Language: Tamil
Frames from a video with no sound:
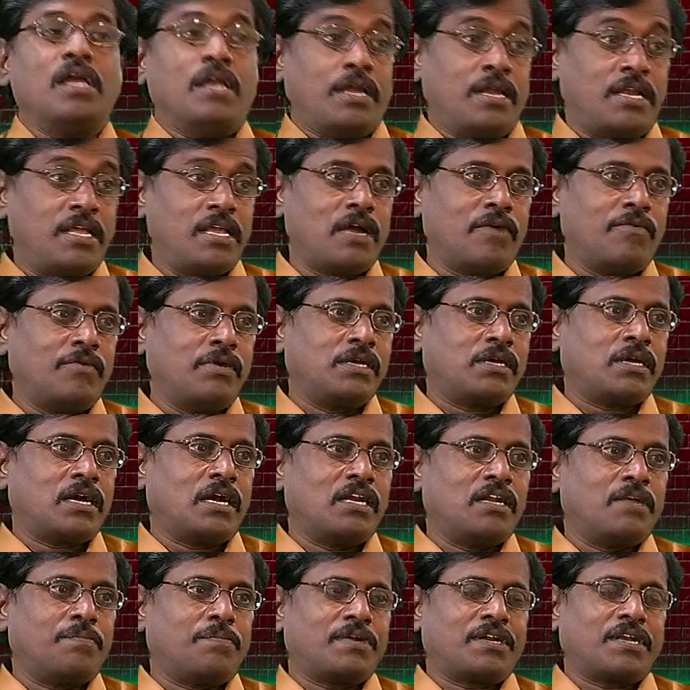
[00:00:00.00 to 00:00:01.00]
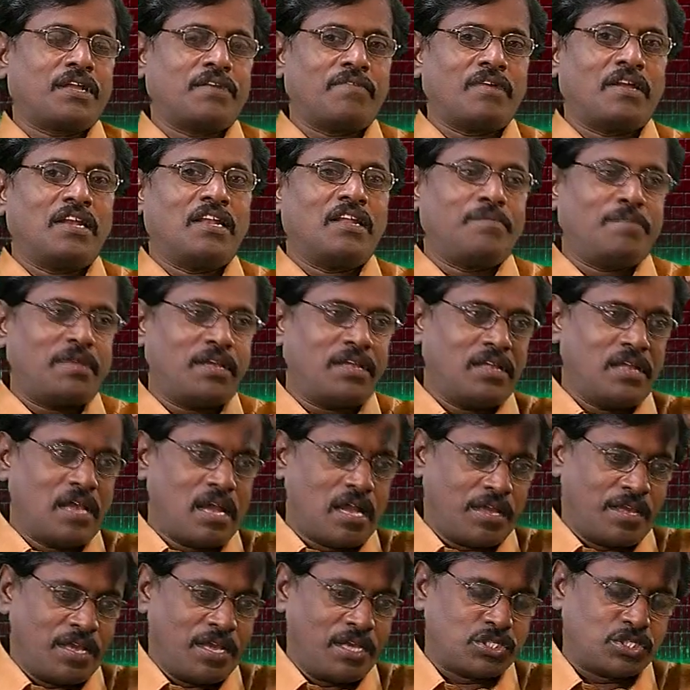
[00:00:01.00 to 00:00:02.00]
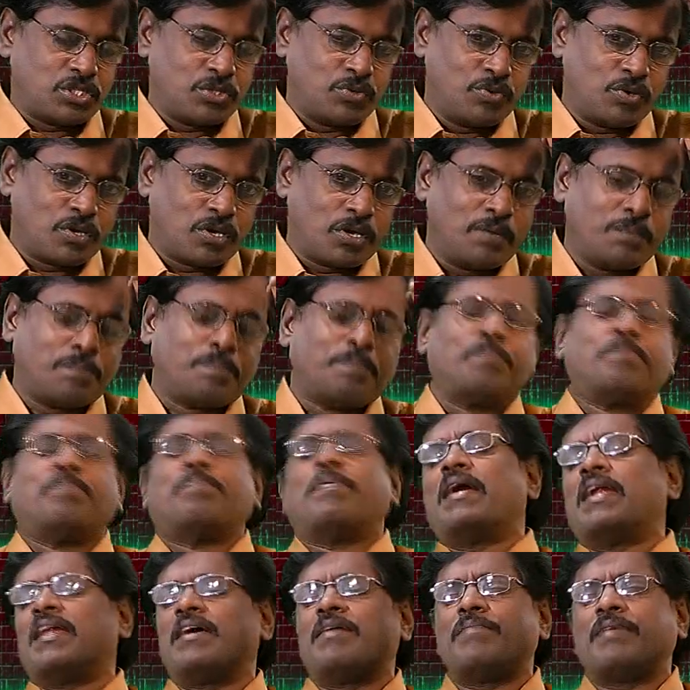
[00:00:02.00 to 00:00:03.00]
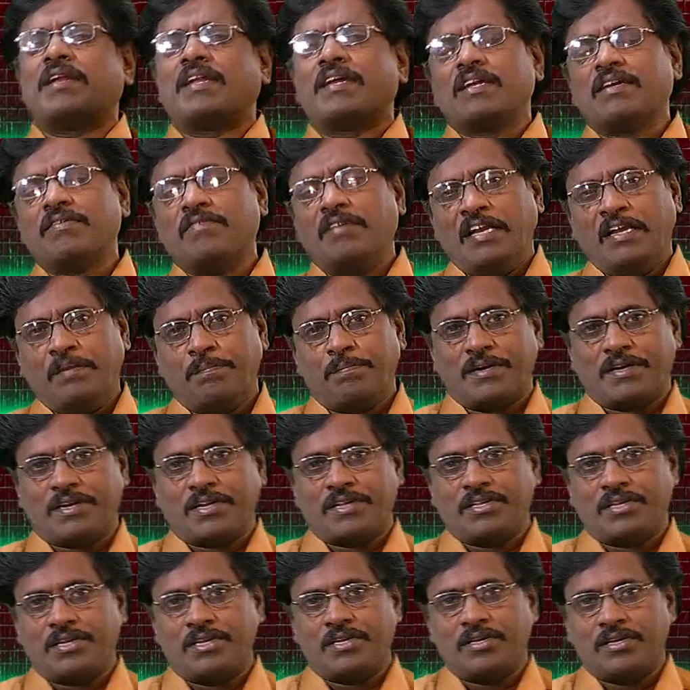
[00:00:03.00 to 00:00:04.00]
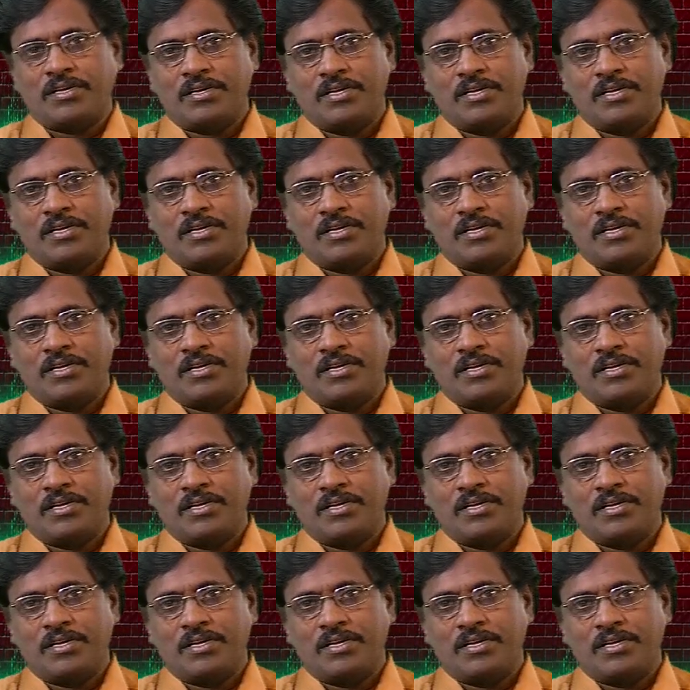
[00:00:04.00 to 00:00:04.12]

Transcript: எளியாவுள் காணப்பட்ட வல்லமை இயேசுவுக்குள் பல மடங்கு வெளிப்பட்டது